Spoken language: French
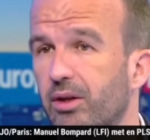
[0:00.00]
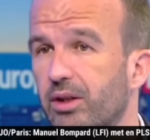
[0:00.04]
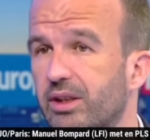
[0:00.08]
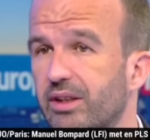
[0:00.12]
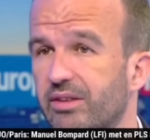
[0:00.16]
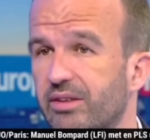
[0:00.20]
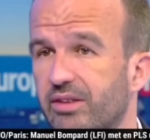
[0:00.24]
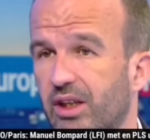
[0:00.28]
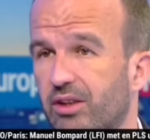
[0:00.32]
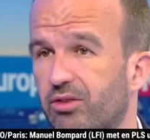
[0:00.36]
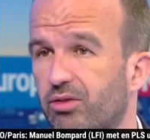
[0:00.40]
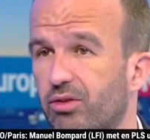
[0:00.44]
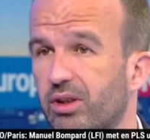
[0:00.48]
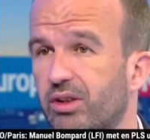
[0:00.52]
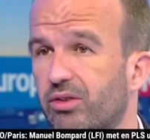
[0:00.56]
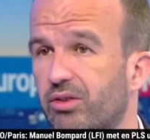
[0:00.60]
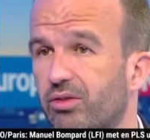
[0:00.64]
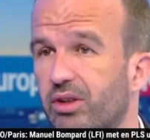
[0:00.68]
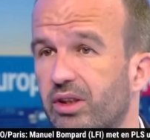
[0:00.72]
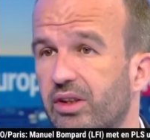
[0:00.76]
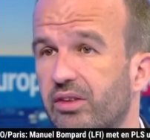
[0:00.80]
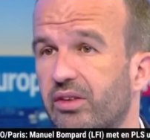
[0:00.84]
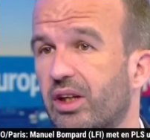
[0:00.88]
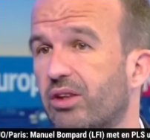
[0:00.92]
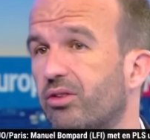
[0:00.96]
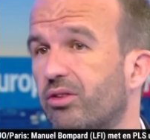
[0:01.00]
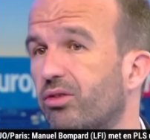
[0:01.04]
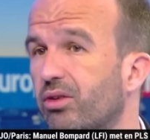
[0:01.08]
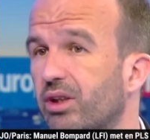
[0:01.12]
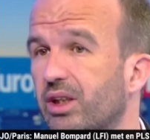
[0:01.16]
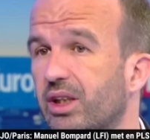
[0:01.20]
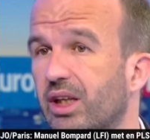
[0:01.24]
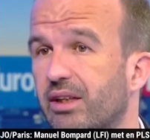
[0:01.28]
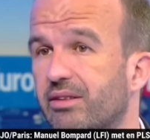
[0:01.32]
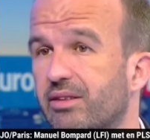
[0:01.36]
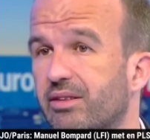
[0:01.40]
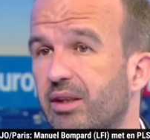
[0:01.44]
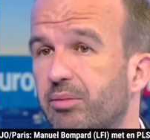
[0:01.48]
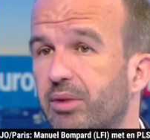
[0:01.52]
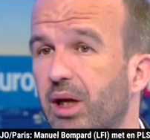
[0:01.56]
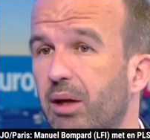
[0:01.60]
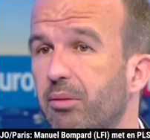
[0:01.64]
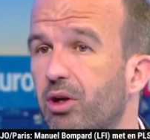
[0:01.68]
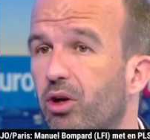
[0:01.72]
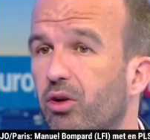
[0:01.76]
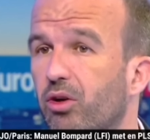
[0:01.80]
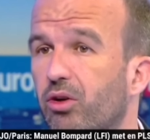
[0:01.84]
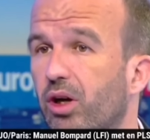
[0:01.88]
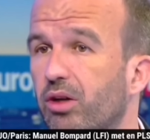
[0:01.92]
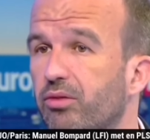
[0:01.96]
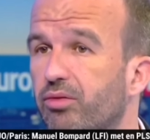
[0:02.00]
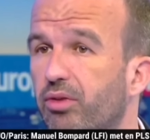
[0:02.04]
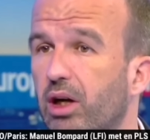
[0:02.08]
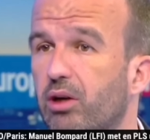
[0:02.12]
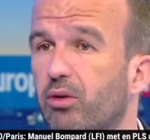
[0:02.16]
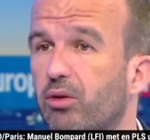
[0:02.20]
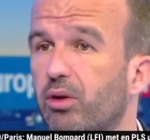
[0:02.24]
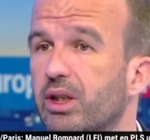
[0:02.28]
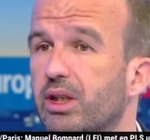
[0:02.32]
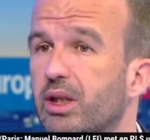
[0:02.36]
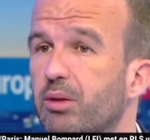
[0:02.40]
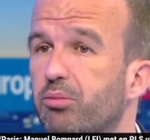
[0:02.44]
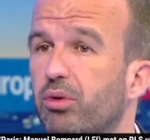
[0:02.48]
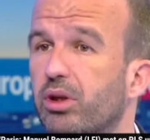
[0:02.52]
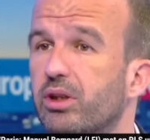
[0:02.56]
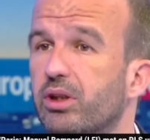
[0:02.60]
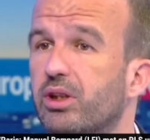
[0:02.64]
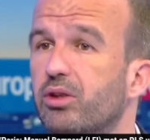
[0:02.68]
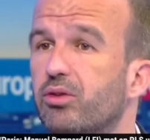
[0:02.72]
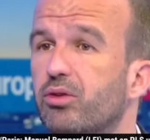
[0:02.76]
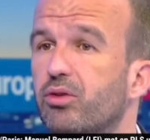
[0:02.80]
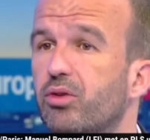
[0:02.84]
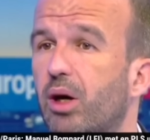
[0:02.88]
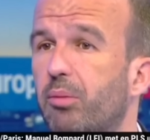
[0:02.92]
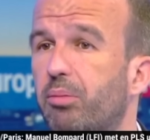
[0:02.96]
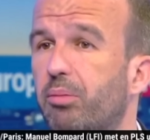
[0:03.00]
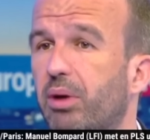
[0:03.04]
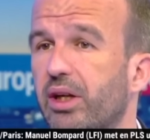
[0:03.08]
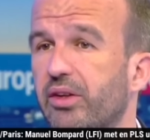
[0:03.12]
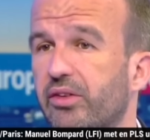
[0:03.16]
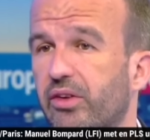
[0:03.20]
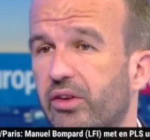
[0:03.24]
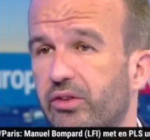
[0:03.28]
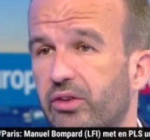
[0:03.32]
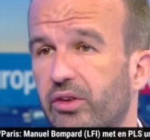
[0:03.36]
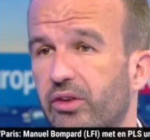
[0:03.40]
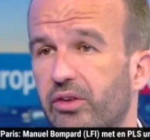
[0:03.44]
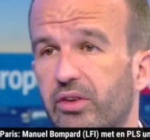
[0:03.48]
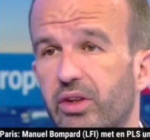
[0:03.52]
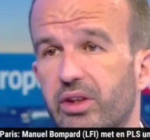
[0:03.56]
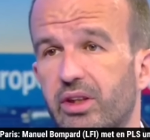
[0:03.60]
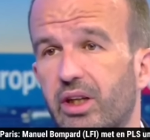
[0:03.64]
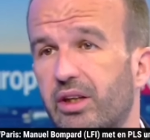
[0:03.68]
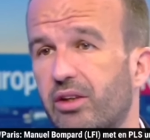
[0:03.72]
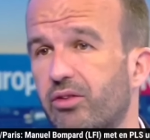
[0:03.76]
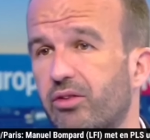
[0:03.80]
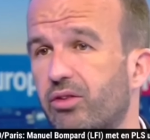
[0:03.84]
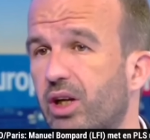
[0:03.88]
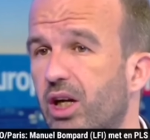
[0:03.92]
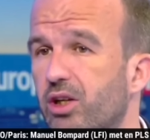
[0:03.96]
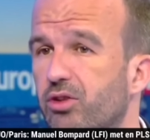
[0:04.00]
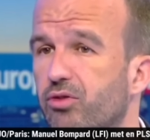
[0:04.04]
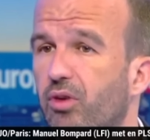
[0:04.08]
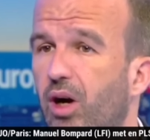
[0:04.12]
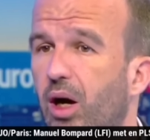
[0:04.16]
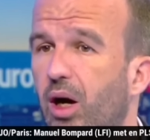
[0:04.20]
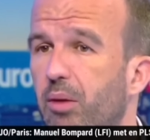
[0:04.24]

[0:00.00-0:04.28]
des actions qui sont des actions inacceptables et encore une fois qui ont été pointées du doigt par les instances internationales.